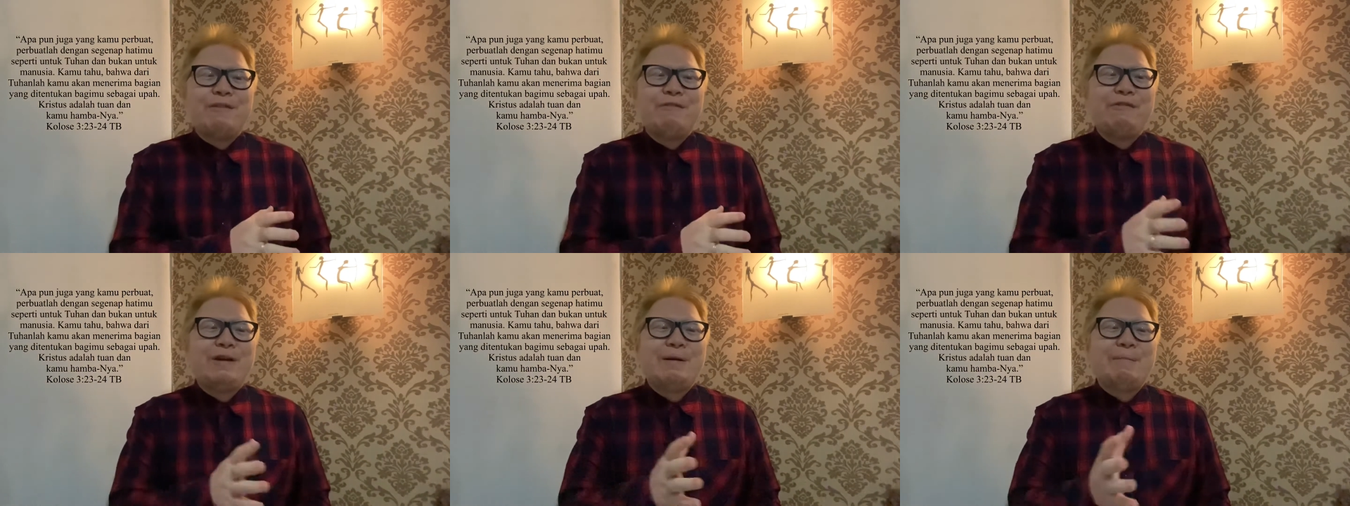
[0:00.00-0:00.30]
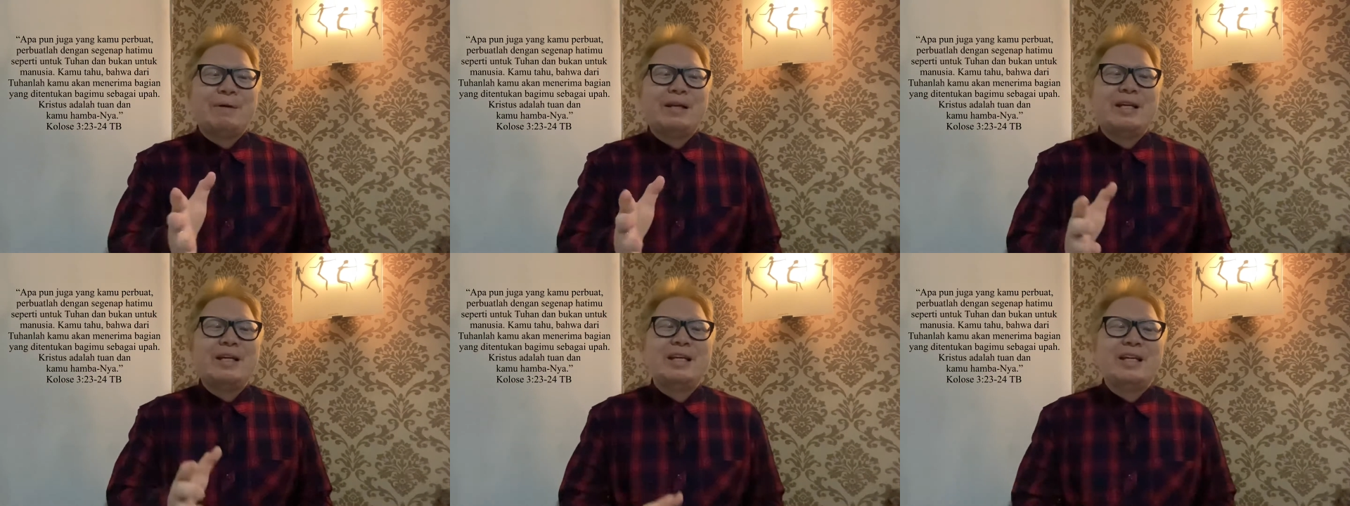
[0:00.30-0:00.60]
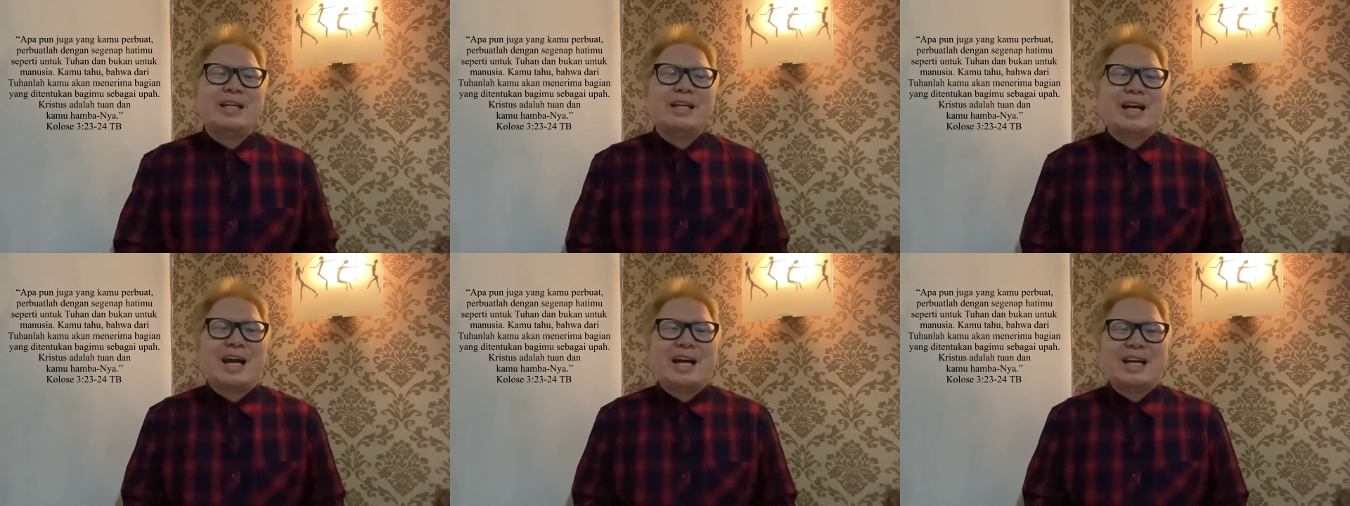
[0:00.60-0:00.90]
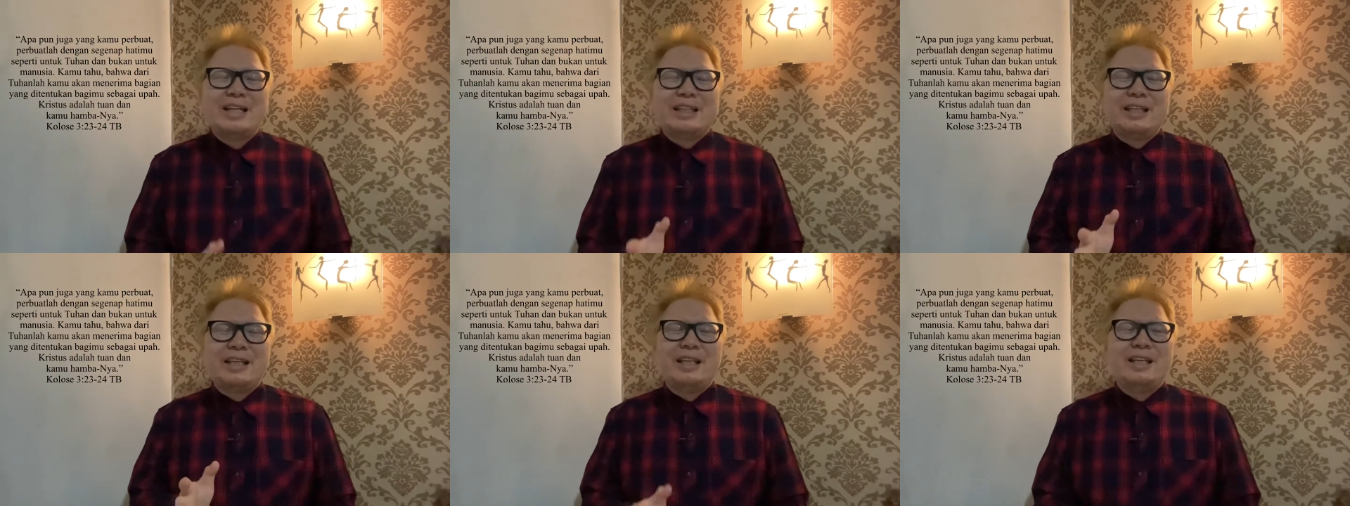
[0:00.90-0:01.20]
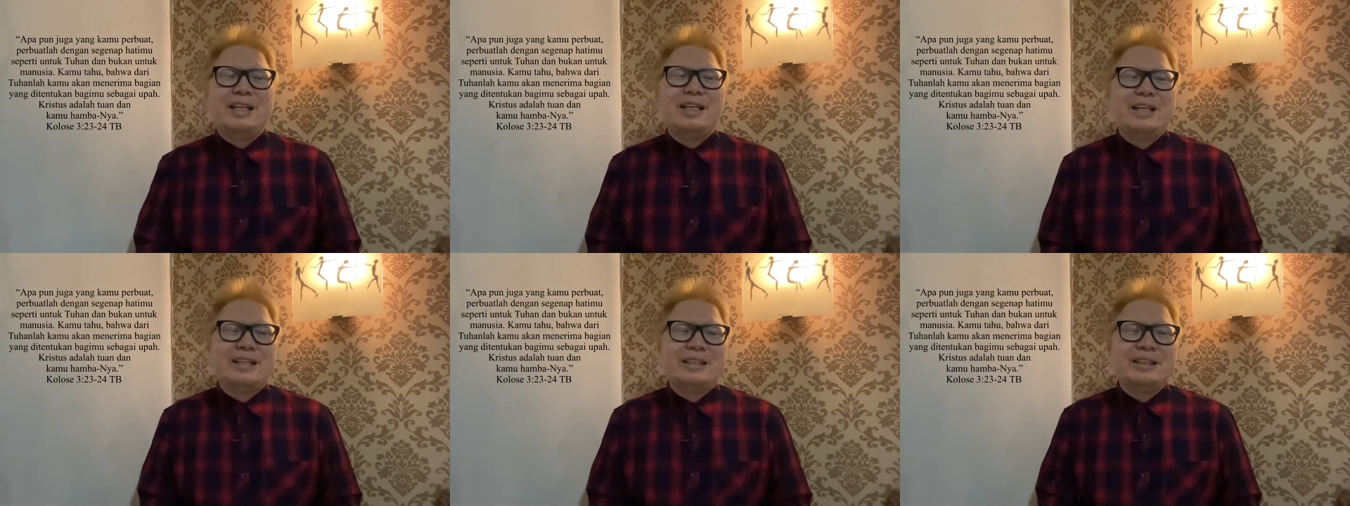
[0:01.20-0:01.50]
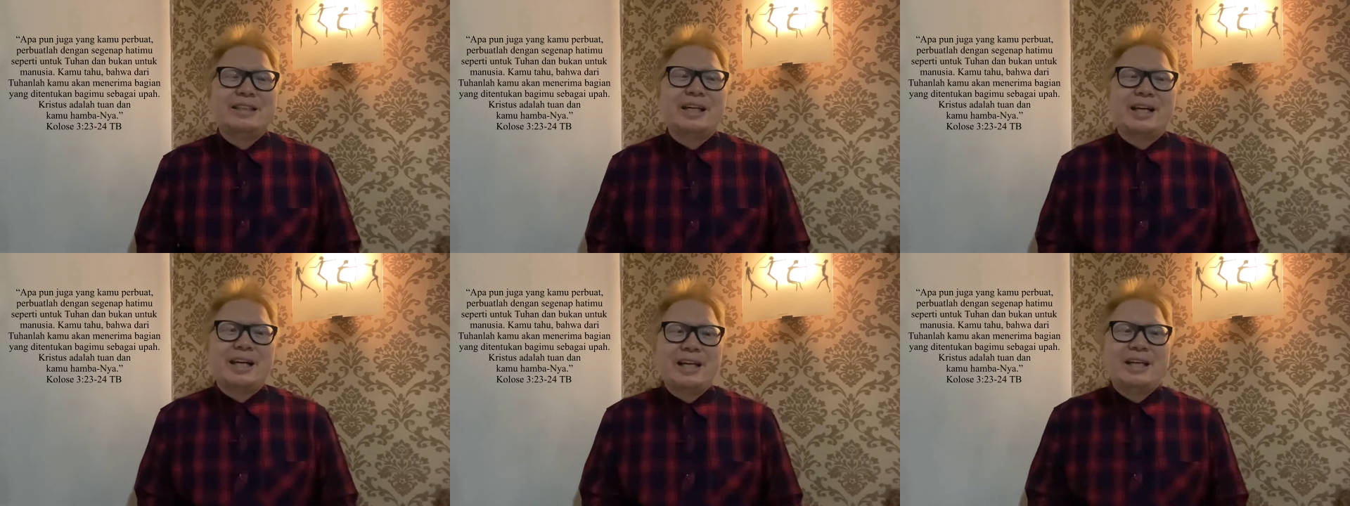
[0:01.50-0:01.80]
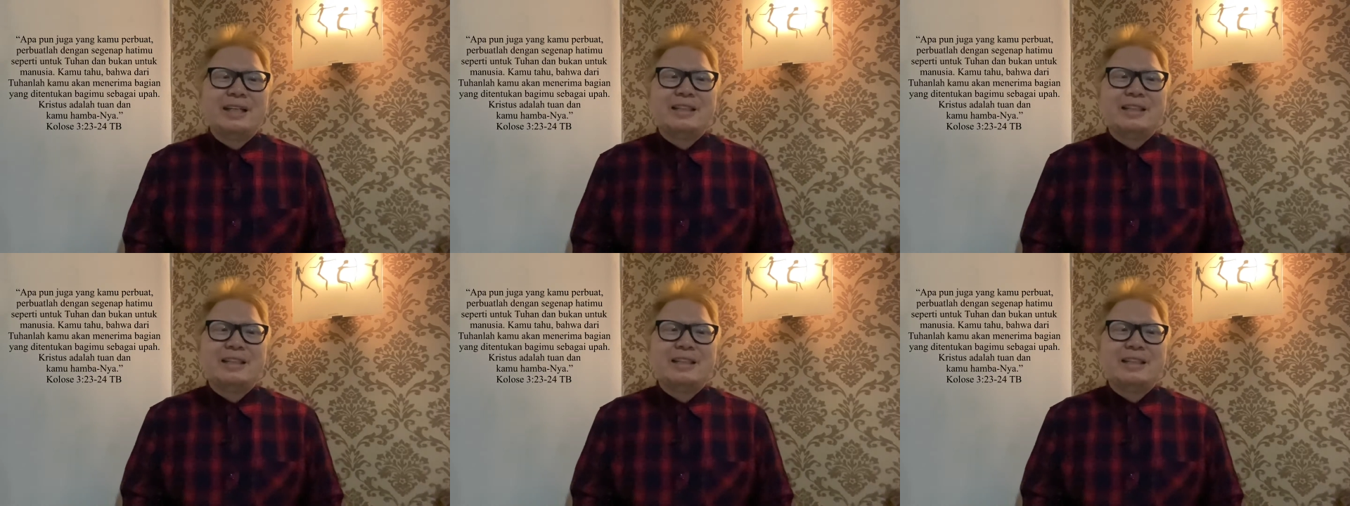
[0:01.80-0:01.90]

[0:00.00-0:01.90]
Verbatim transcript: firman ini, ayat ini sering